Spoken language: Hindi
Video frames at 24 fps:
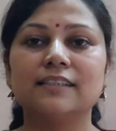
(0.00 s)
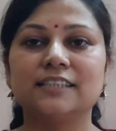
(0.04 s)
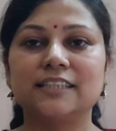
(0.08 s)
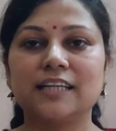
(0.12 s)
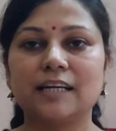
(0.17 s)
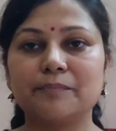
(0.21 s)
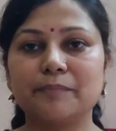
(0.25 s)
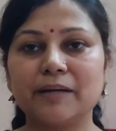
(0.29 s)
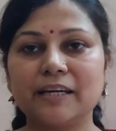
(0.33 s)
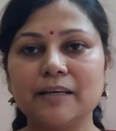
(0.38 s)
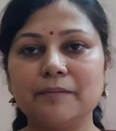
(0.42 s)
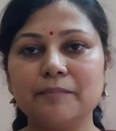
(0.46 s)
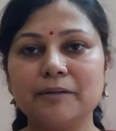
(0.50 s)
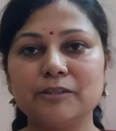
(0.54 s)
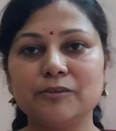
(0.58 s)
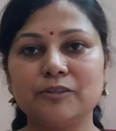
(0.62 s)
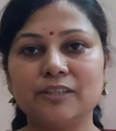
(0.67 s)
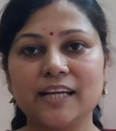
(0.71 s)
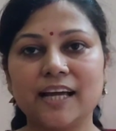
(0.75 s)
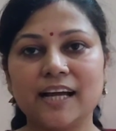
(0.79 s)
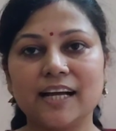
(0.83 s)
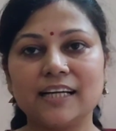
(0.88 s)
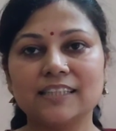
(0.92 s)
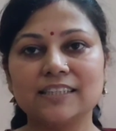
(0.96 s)
जर्मनी में
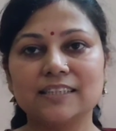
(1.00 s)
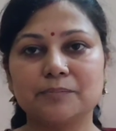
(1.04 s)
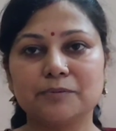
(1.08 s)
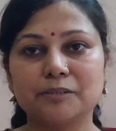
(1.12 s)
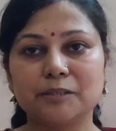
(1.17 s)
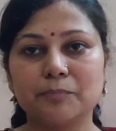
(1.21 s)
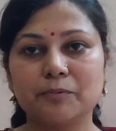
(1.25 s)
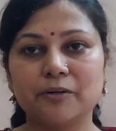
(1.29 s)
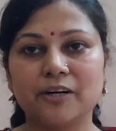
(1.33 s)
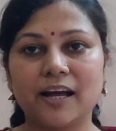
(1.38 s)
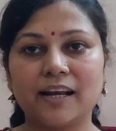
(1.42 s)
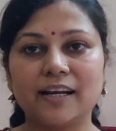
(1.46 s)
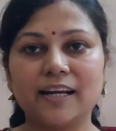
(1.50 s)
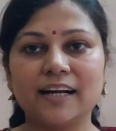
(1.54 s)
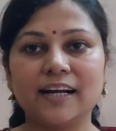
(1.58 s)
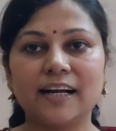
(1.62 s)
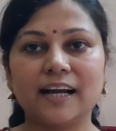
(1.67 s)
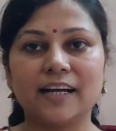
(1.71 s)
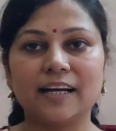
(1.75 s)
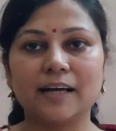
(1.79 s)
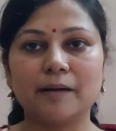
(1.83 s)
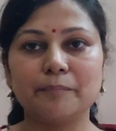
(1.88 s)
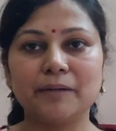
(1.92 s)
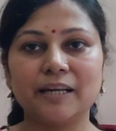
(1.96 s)
दुनिया का सबसे पुराना
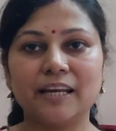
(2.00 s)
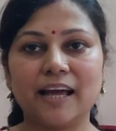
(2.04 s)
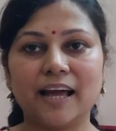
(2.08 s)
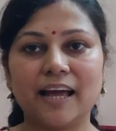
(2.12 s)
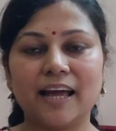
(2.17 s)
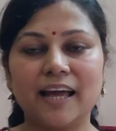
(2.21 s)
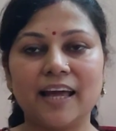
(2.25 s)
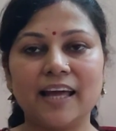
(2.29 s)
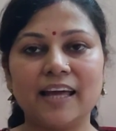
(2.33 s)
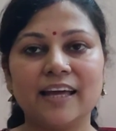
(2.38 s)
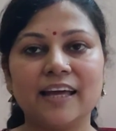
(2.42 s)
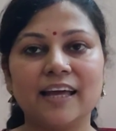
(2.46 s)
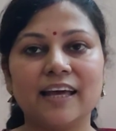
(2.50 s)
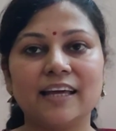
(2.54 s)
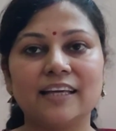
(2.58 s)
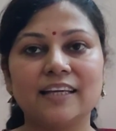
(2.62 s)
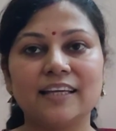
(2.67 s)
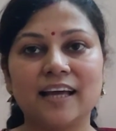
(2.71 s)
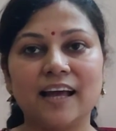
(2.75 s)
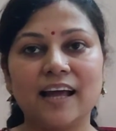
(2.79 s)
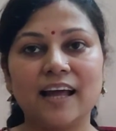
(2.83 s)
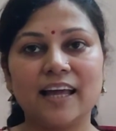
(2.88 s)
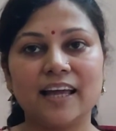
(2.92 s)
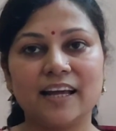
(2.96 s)
गहना मिला है
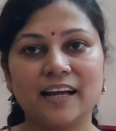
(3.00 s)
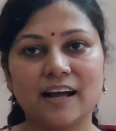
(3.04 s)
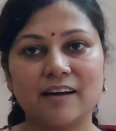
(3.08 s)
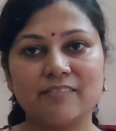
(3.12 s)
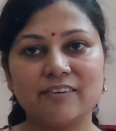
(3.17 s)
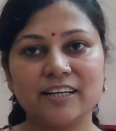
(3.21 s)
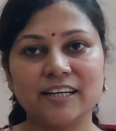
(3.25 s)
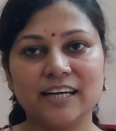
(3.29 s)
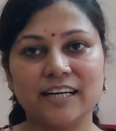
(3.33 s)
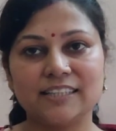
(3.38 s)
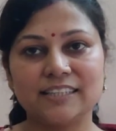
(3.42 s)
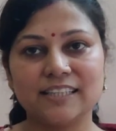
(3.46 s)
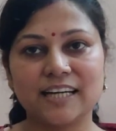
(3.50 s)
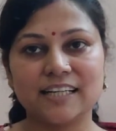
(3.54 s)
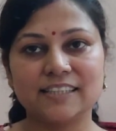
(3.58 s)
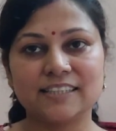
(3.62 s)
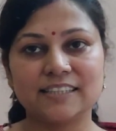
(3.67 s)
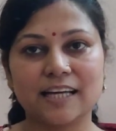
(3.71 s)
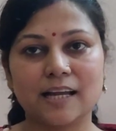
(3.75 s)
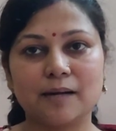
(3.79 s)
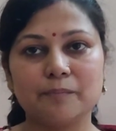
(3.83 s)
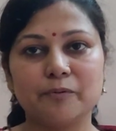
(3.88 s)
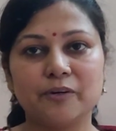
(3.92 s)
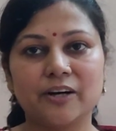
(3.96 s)
यह इक्यावन हजार
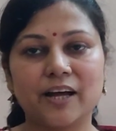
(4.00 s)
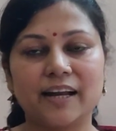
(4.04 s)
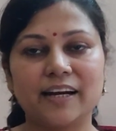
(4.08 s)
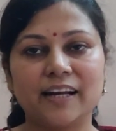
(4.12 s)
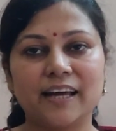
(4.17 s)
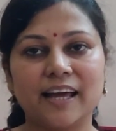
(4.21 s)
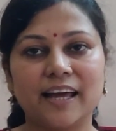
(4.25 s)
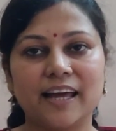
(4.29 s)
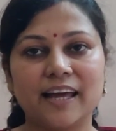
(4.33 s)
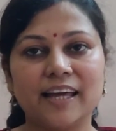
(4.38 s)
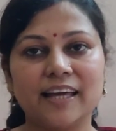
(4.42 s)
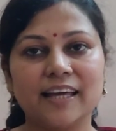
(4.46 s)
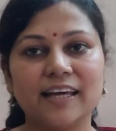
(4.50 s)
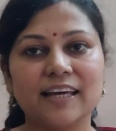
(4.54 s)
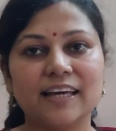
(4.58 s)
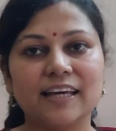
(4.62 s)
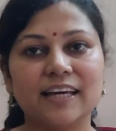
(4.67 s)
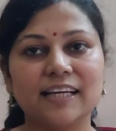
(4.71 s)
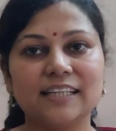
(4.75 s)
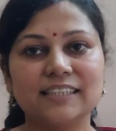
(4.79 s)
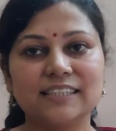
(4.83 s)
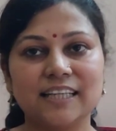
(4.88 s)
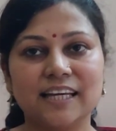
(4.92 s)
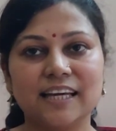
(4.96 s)
साल पुराना है
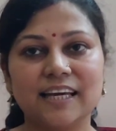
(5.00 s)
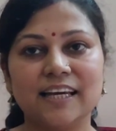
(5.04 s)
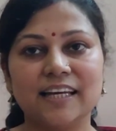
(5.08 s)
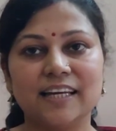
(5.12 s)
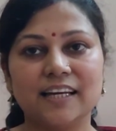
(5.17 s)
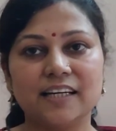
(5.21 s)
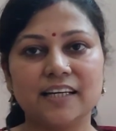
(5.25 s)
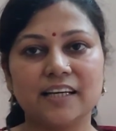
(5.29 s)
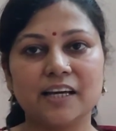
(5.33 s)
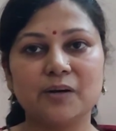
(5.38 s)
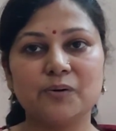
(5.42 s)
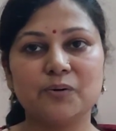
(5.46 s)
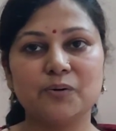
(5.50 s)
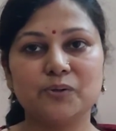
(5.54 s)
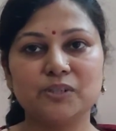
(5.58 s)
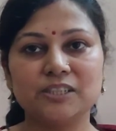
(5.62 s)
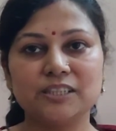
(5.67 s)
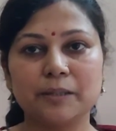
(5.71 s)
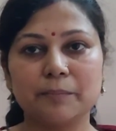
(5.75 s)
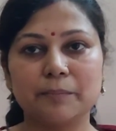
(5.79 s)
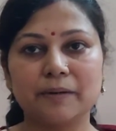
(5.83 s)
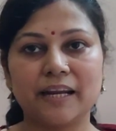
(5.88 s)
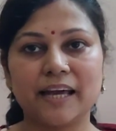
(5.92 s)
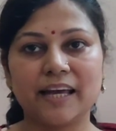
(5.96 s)
इसे हिरन के खूर से
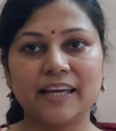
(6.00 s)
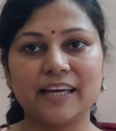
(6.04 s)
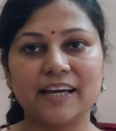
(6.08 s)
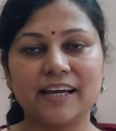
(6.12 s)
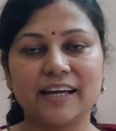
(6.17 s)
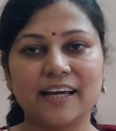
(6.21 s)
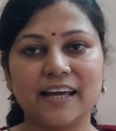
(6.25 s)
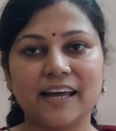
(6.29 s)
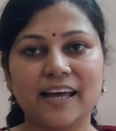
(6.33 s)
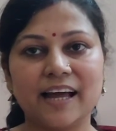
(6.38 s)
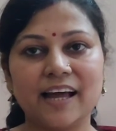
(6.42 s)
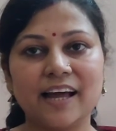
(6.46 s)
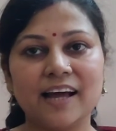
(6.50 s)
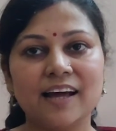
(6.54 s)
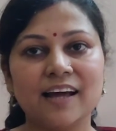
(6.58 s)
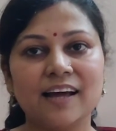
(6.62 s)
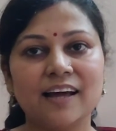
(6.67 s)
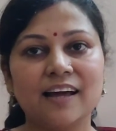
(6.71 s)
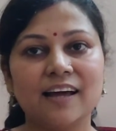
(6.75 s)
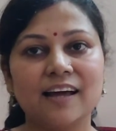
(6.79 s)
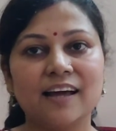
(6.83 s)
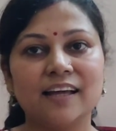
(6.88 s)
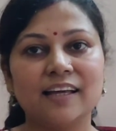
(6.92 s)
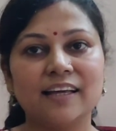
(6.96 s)
बनाया गया
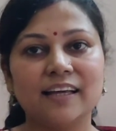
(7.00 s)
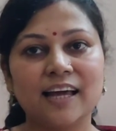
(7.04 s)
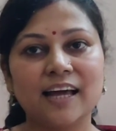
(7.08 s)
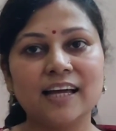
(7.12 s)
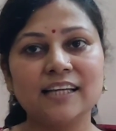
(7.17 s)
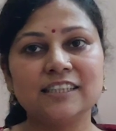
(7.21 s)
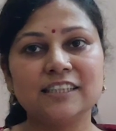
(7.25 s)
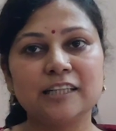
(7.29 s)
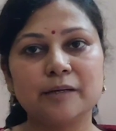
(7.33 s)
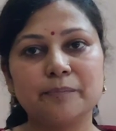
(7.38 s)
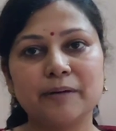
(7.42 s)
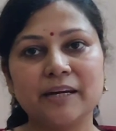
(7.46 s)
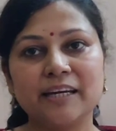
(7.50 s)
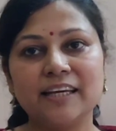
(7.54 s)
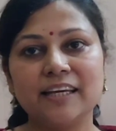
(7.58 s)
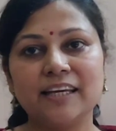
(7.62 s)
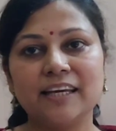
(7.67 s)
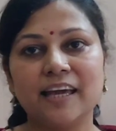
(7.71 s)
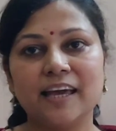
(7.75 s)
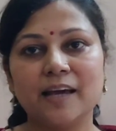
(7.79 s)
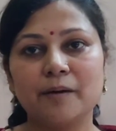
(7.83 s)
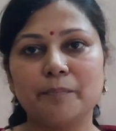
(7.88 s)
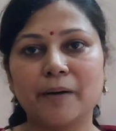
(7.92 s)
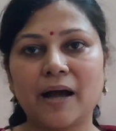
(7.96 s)
यह जर्मनी के
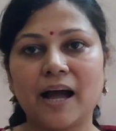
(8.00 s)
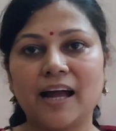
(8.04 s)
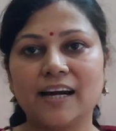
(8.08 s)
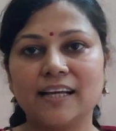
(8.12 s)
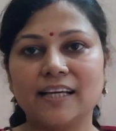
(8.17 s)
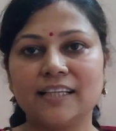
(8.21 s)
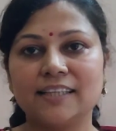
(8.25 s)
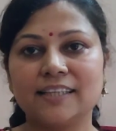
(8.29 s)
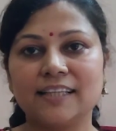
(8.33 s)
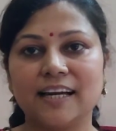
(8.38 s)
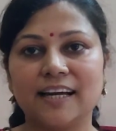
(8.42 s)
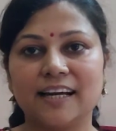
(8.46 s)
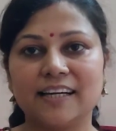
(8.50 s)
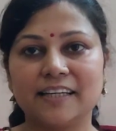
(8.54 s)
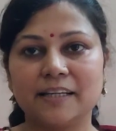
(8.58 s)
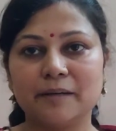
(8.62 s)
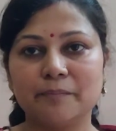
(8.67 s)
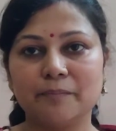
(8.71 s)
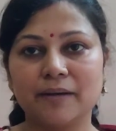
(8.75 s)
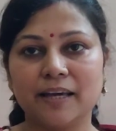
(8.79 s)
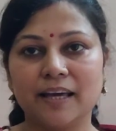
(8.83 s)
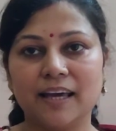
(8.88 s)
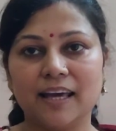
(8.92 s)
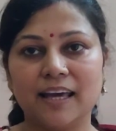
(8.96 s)
एक पहाड़ की तलहटी
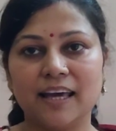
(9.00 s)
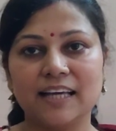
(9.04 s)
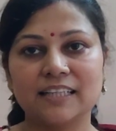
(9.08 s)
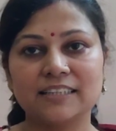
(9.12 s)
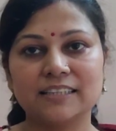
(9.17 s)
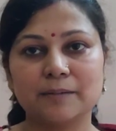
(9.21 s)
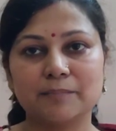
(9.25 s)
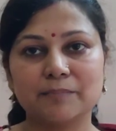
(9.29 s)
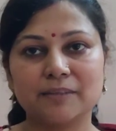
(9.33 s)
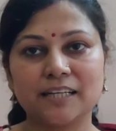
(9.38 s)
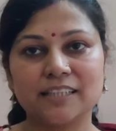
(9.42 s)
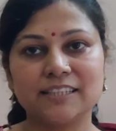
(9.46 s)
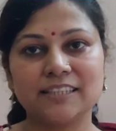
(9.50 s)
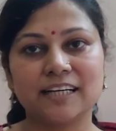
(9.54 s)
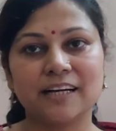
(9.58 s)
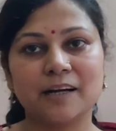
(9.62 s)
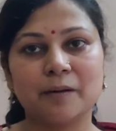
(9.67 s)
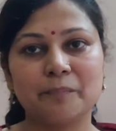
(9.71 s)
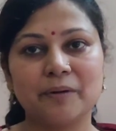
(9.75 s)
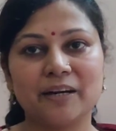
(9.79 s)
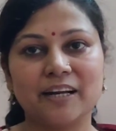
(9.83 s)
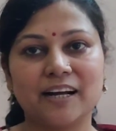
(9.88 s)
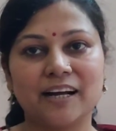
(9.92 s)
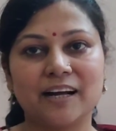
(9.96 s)
में एक समतल जगह
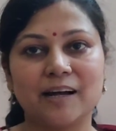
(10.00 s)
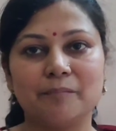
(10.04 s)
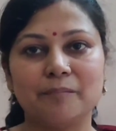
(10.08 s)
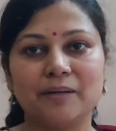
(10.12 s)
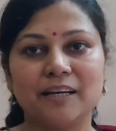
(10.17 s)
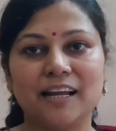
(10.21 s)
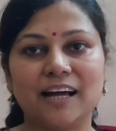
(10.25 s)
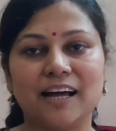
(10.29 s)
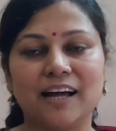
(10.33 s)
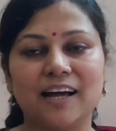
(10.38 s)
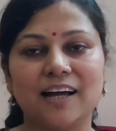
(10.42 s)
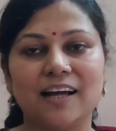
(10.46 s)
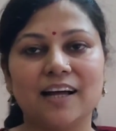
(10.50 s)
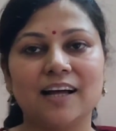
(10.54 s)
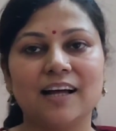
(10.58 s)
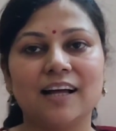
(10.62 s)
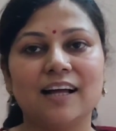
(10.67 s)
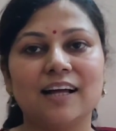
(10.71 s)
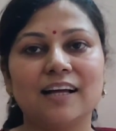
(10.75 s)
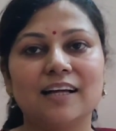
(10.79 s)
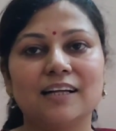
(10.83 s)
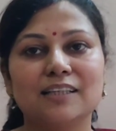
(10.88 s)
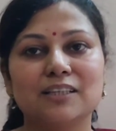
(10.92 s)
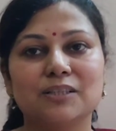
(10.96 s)
पर रखा मिला
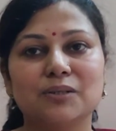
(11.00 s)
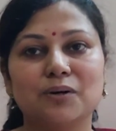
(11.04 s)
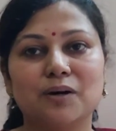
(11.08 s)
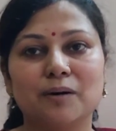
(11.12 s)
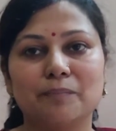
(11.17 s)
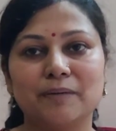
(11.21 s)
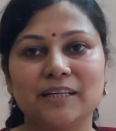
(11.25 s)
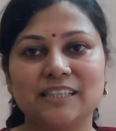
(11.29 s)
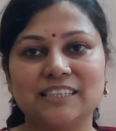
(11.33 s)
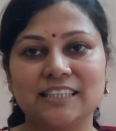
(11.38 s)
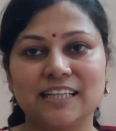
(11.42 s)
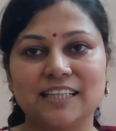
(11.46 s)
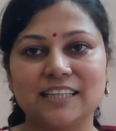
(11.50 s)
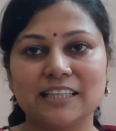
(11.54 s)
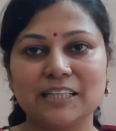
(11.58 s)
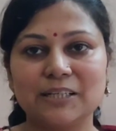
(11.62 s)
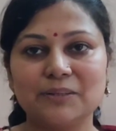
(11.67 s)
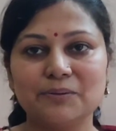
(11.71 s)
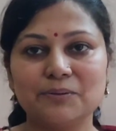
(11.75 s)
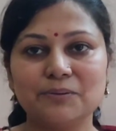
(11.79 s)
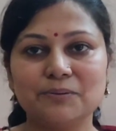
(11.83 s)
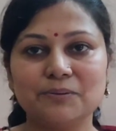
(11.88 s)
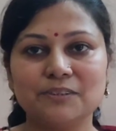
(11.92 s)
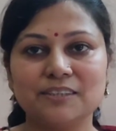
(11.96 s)
तो मैं चलती
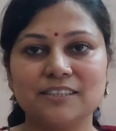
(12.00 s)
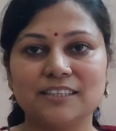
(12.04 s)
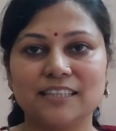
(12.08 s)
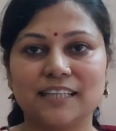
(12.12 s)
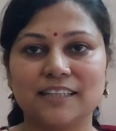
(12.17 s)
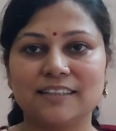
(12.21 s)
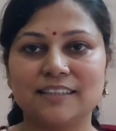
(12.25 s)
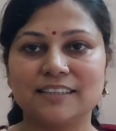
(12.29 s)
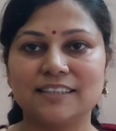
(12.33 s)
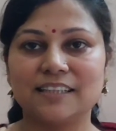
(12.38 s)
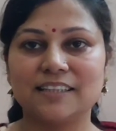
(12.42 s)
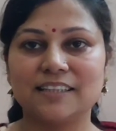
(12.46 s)
हूँ चलते